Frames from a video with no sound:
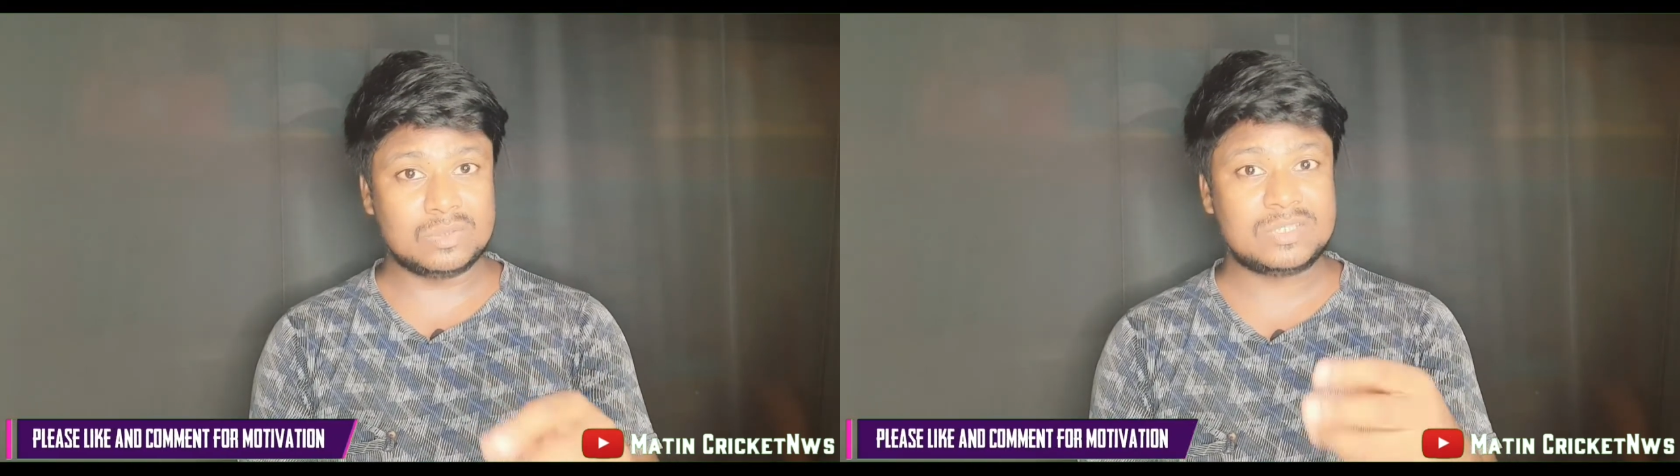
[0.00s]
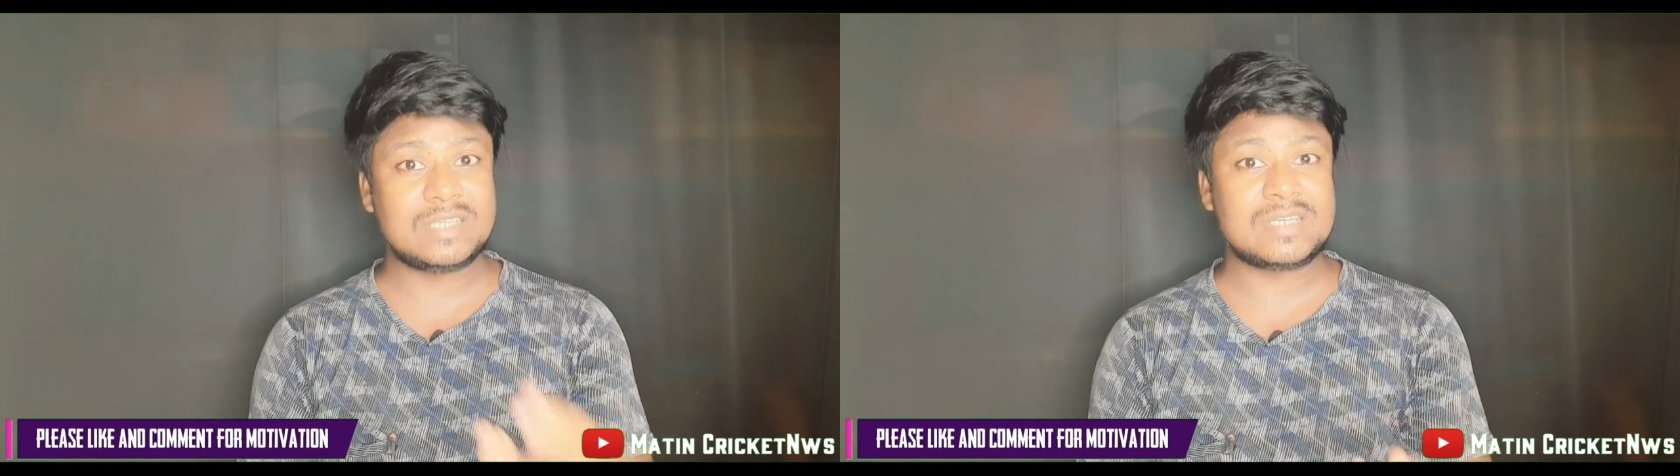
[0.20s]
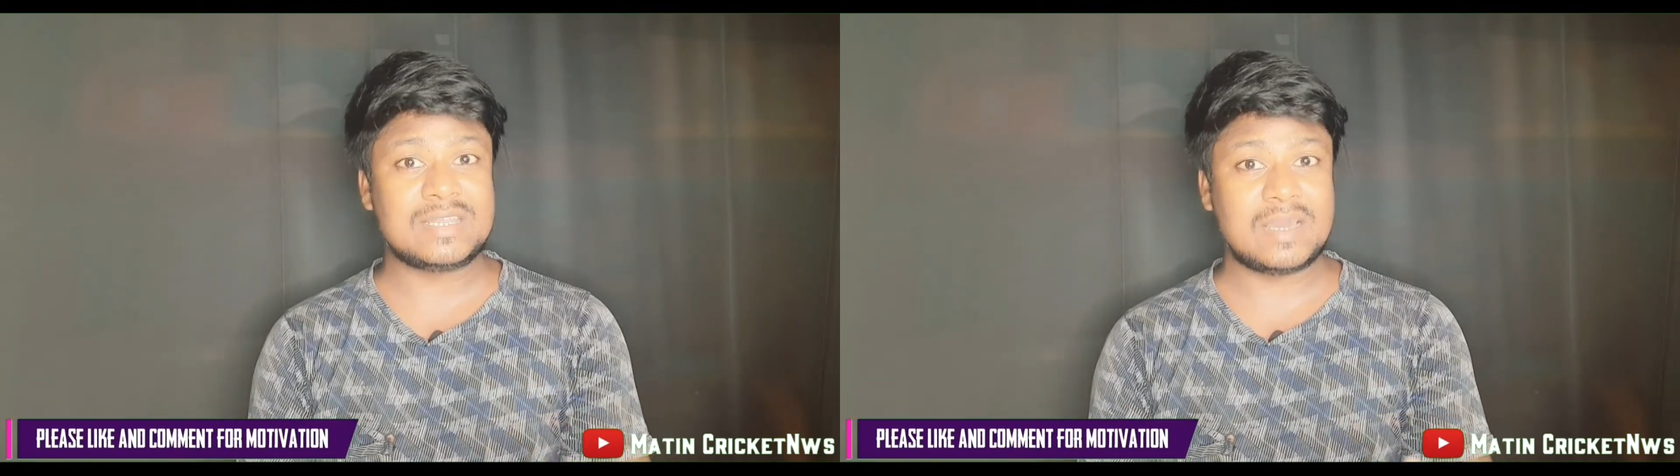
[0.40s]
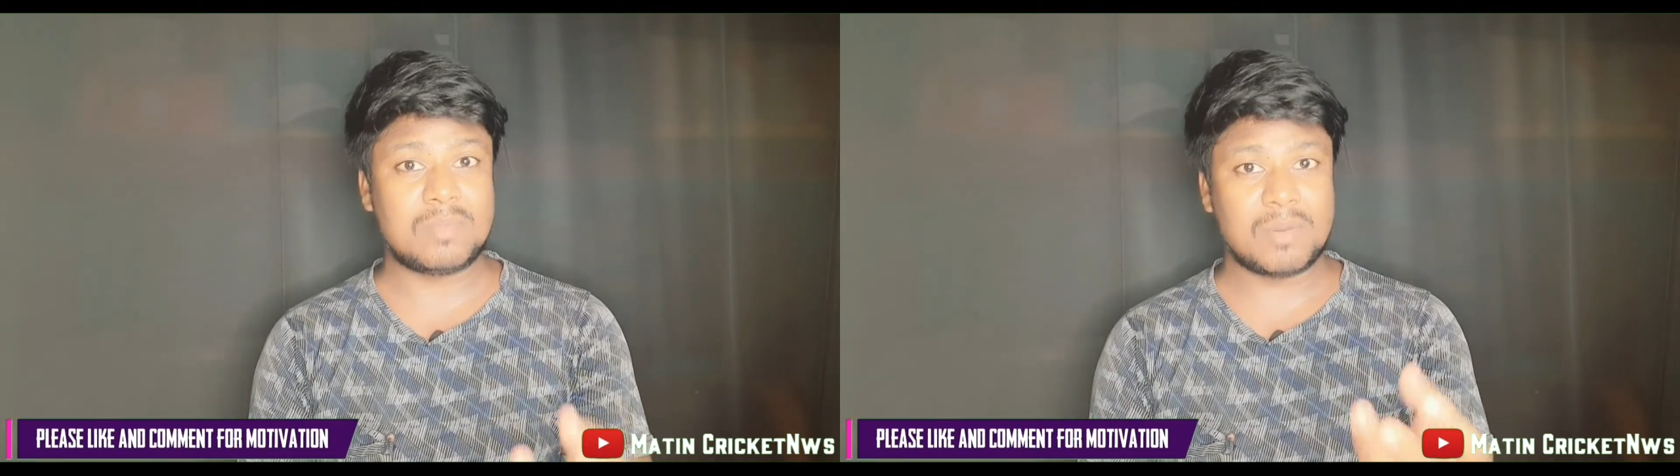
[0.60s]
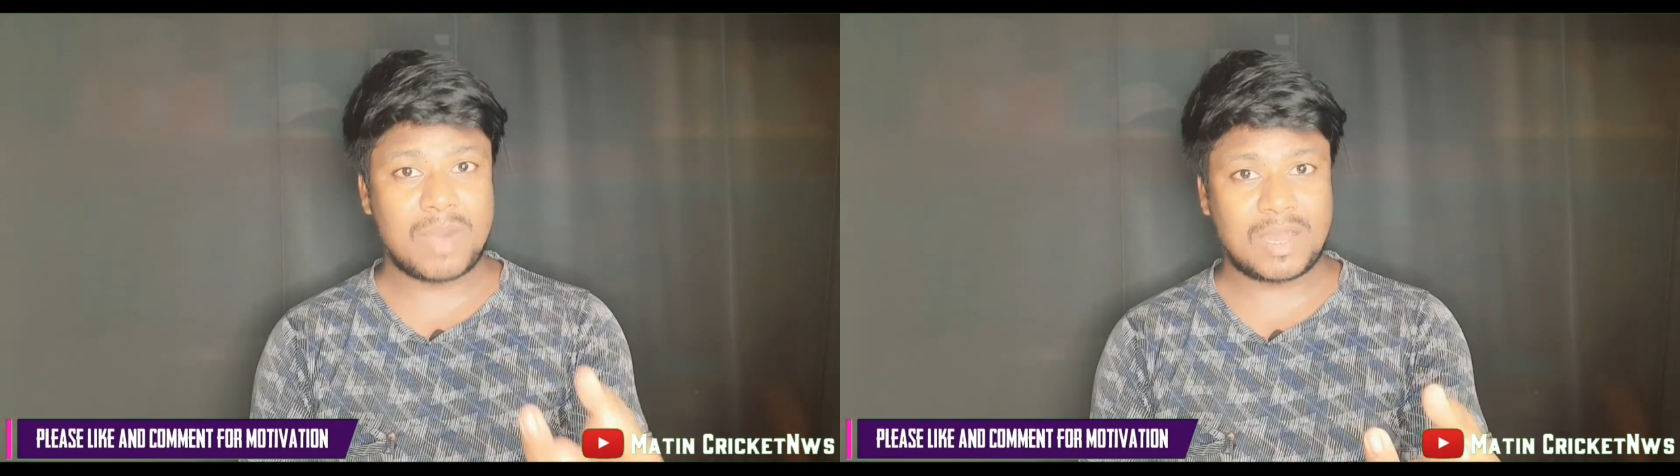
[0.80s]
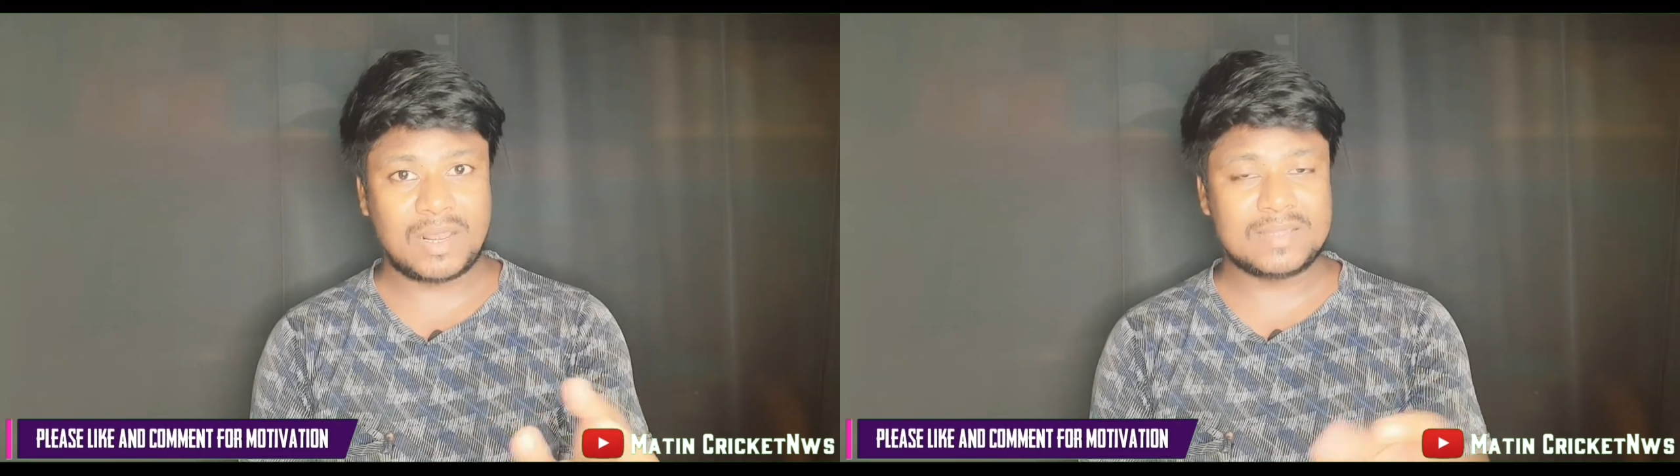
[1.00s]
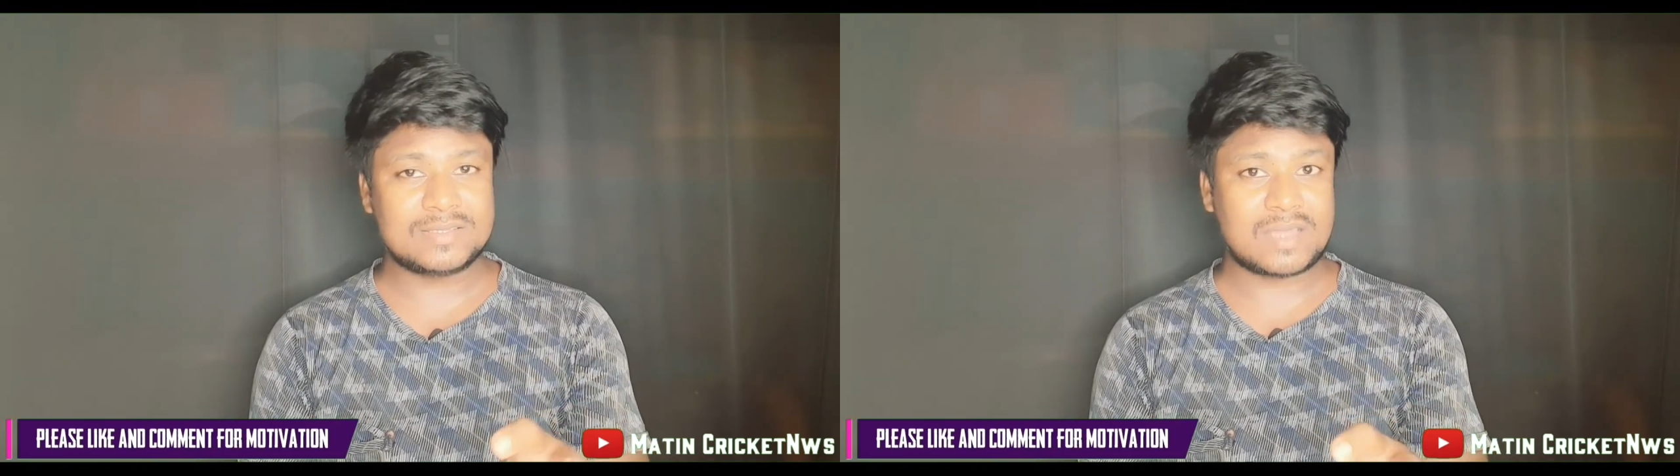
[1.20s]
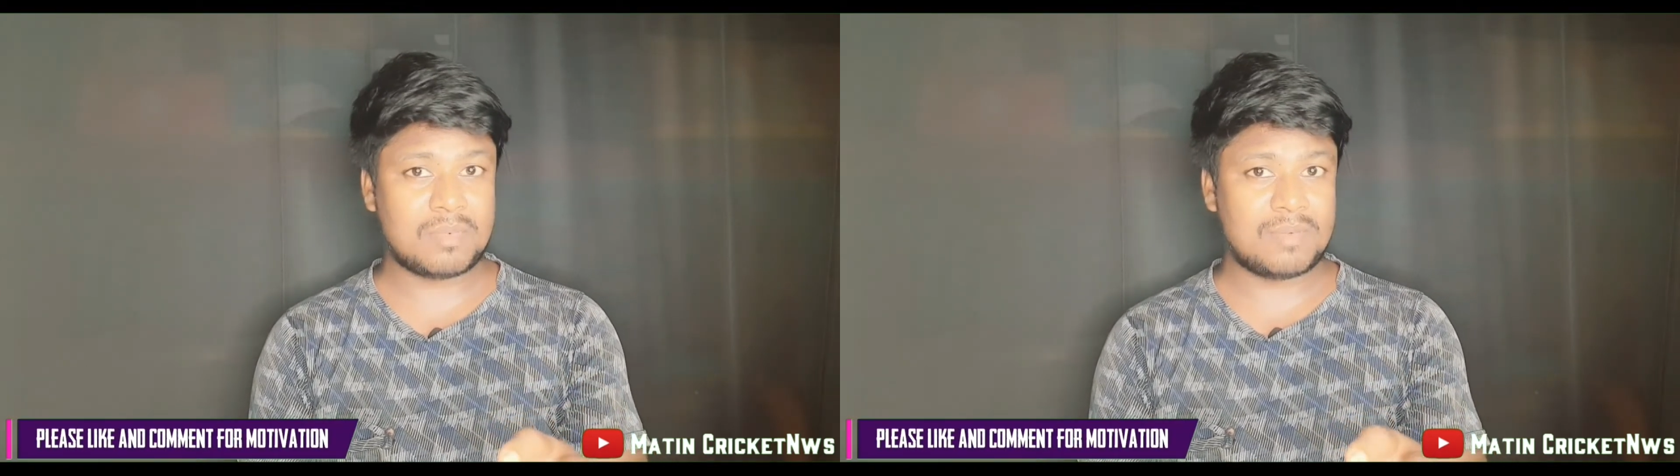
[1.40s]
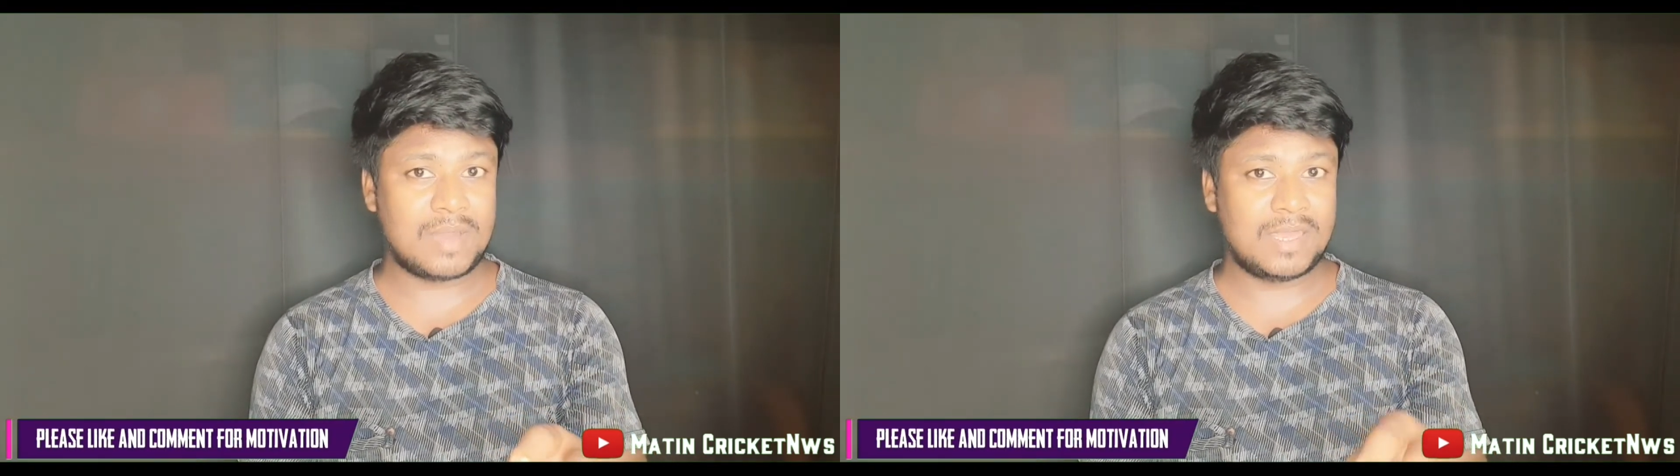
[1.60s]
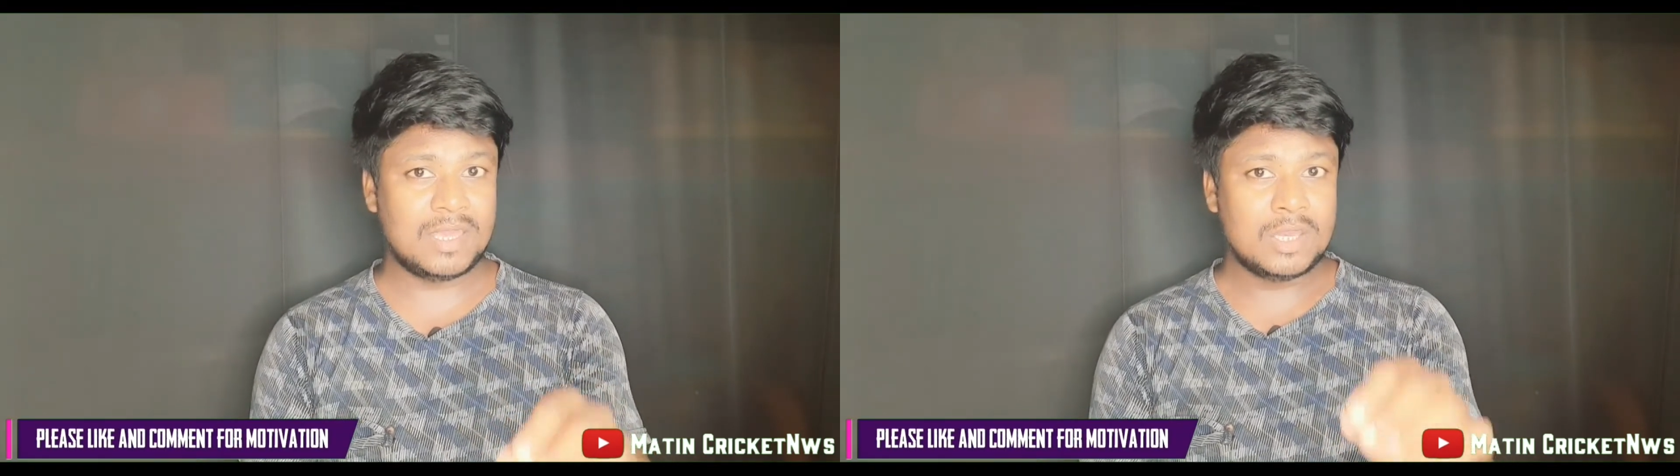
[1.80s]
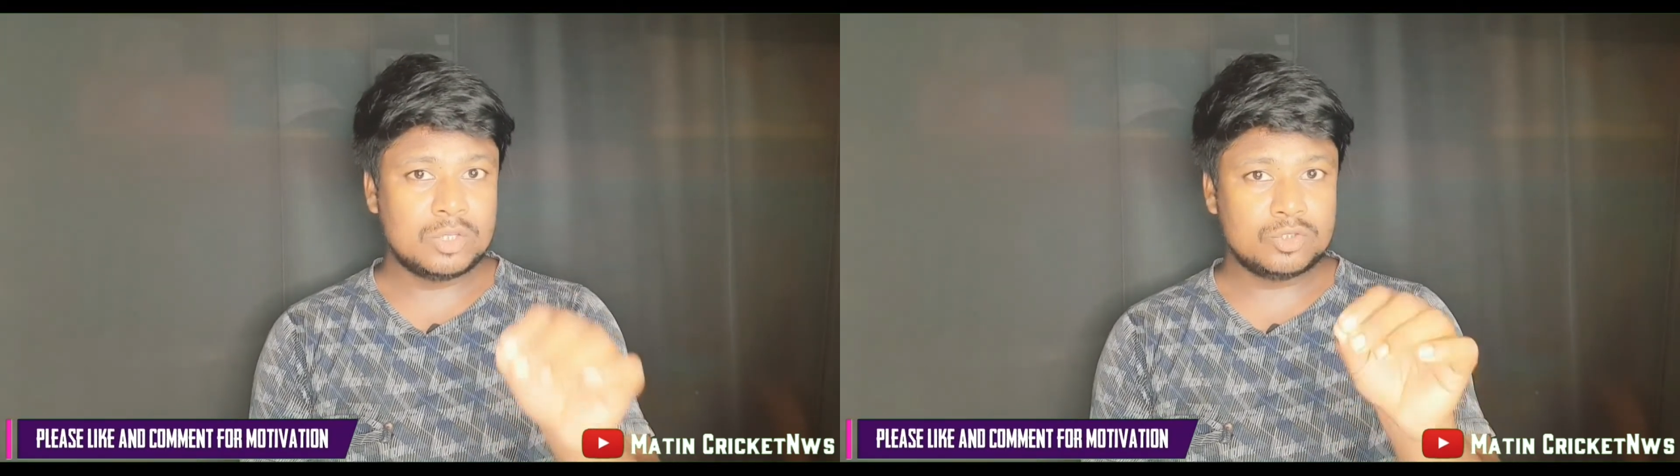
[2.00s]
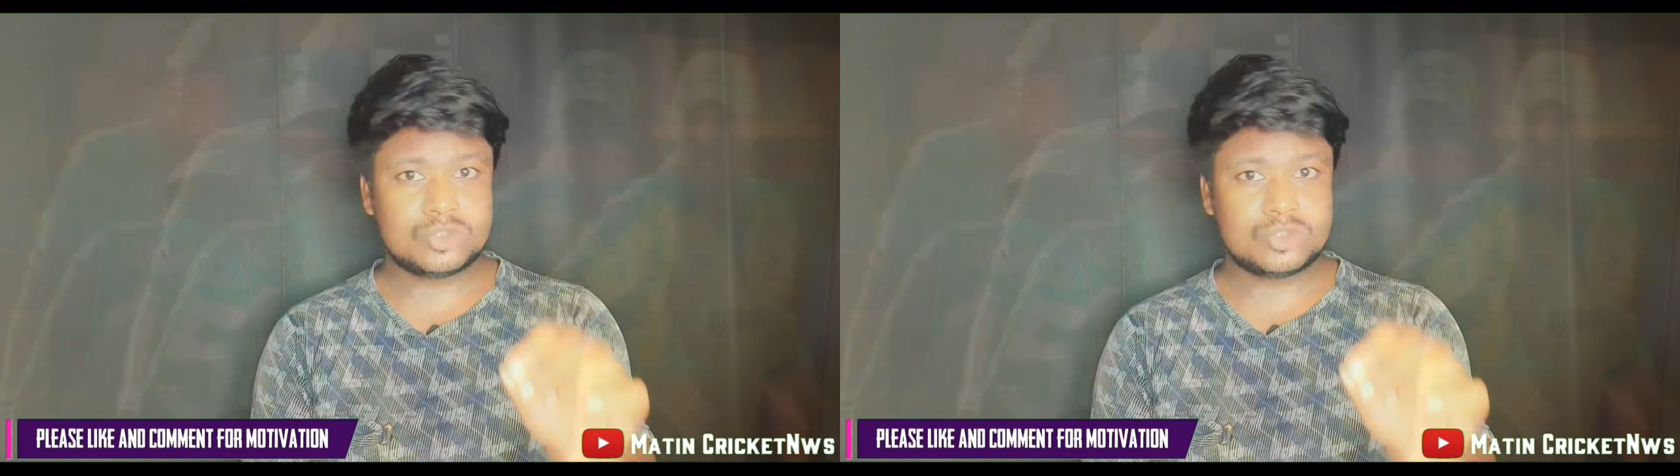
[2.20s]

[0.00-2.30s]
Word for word: उसके चलते अब बांग्लादेश का भी भाई जो